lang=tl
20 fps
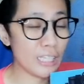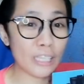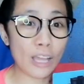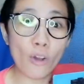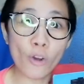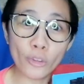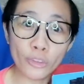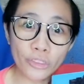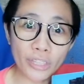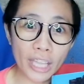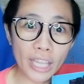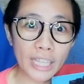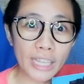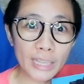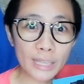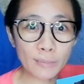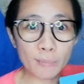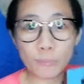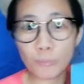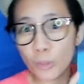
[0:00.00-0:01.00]
na
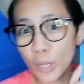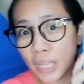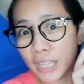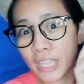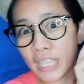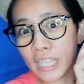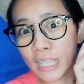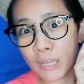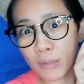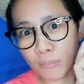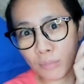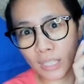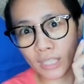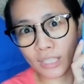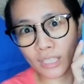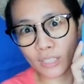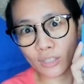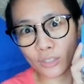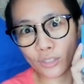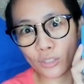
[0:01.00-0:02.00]
content, pwedeng
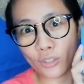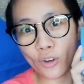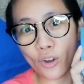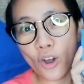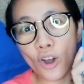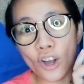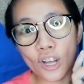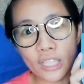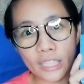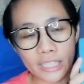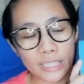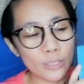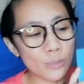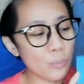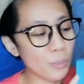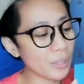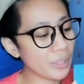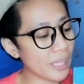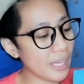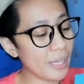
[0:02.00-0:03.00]
gamitin to. All in
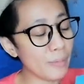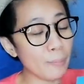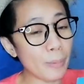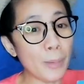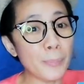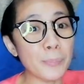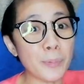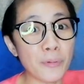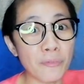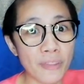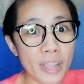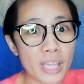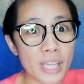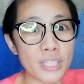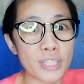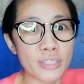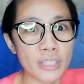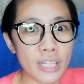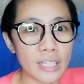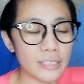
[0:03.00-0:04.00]
one na and pang
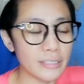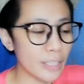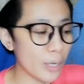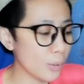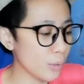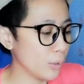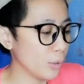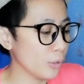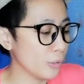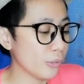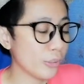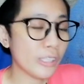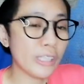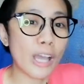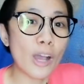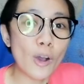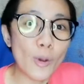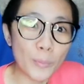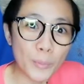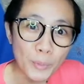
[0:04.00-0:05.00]
professional daw to. So hindi
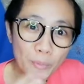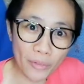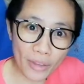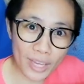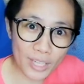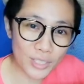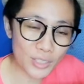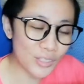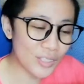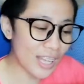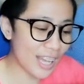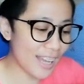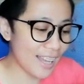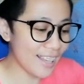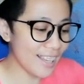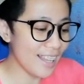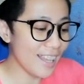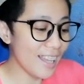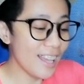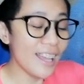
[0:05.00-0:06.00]
ako
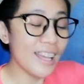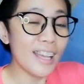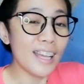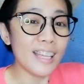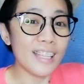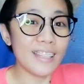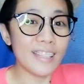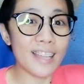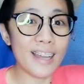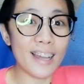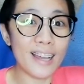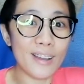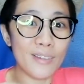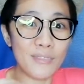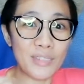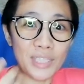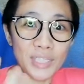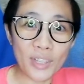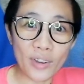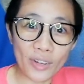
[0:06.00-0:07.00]
professional, na
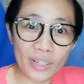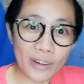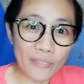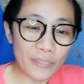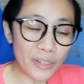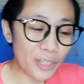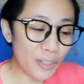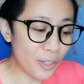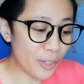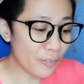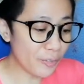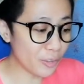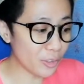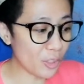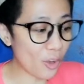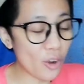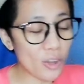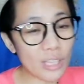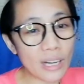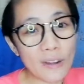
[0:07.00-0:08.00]
videographer or
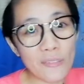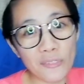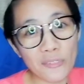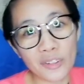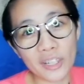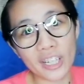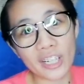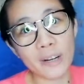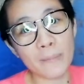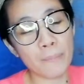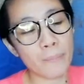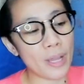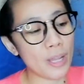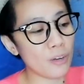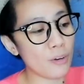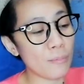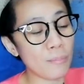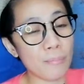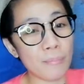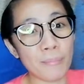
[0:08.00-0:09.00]
photographer,
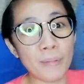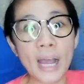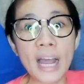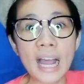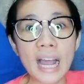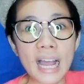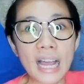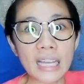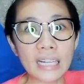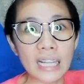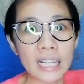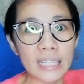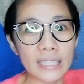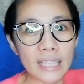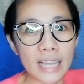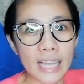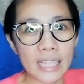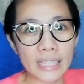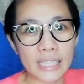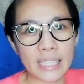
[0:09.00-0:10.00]
pero maaral
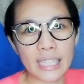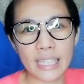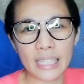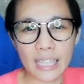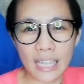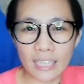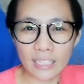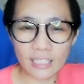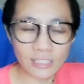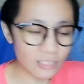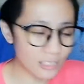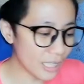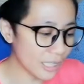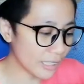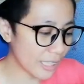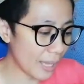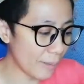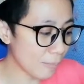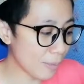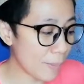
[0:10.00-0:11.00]
natin yan along the
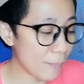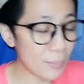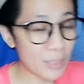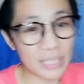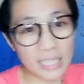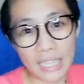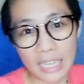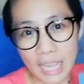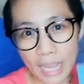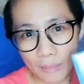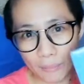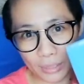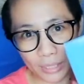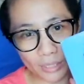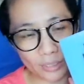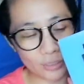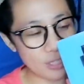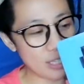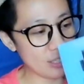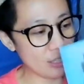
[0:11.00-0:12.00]
time kapag nagamit
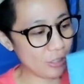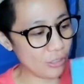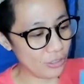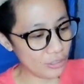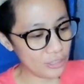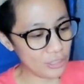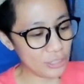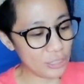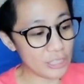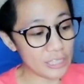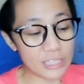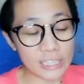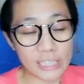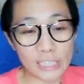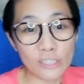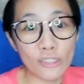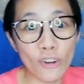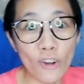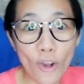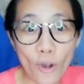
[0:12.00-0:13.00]
ko na to.
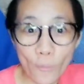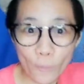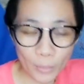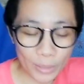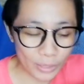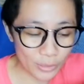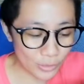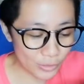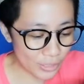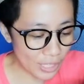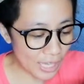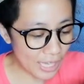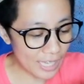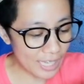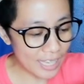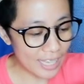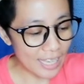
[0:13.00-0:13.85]
you open ko na.